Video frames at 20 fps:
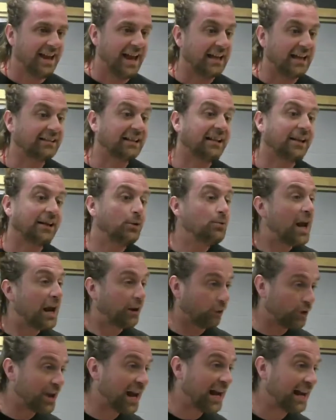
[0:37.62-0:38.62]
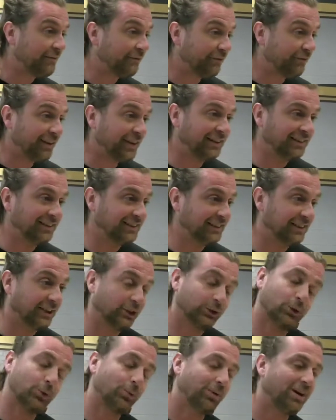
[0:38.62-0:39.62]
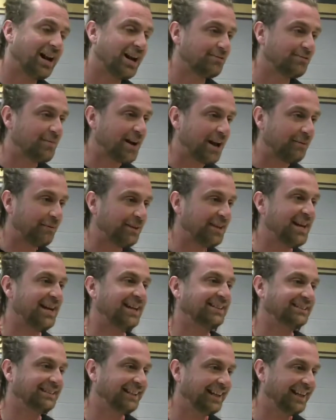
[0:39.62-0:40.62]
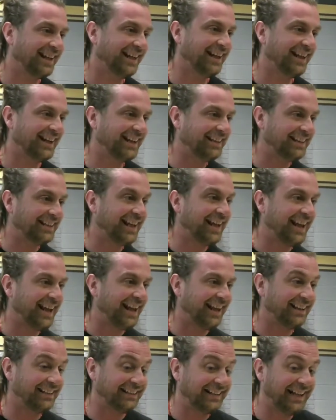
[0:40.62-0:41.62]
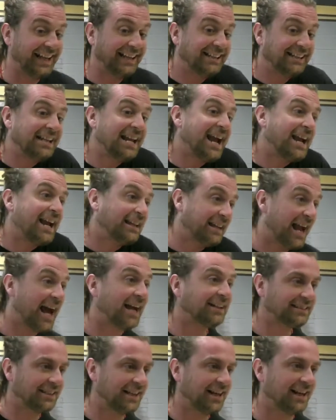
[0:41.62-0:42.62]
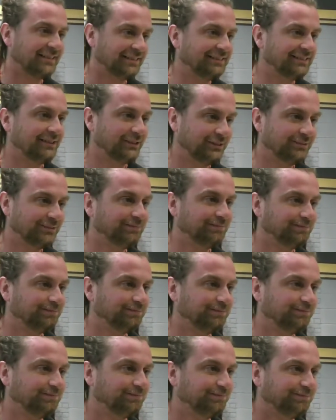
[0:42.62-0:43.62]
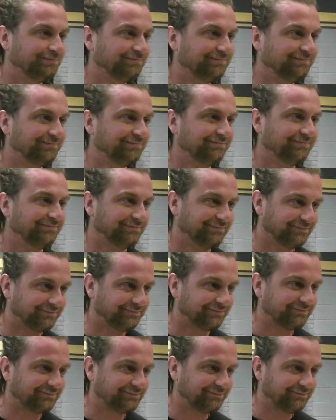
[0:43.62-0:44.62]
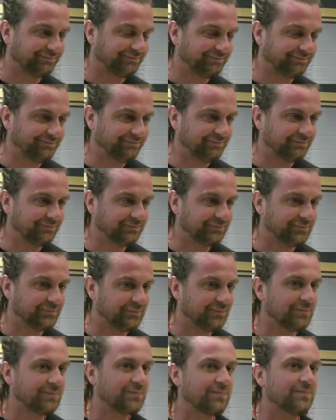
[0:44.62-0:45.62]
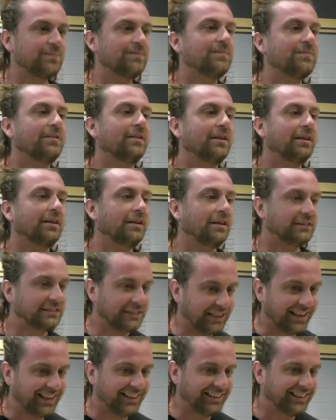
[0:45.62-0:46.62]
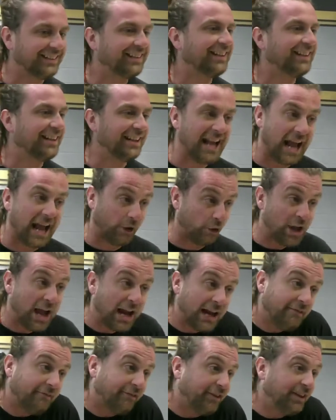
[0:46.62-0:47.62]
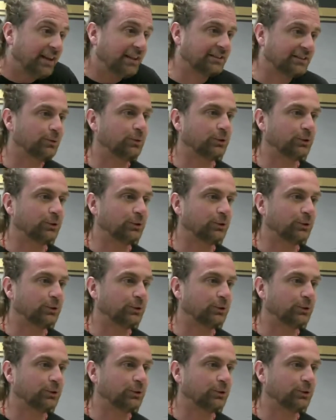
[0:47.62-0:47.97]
adquirí una Royal Enfield y descubrí las maravillas de, de India y de Asia porque ahora todos los viajes que haces los haces precisamente en esta moto, en Royal Enfield. La Royal Enfield es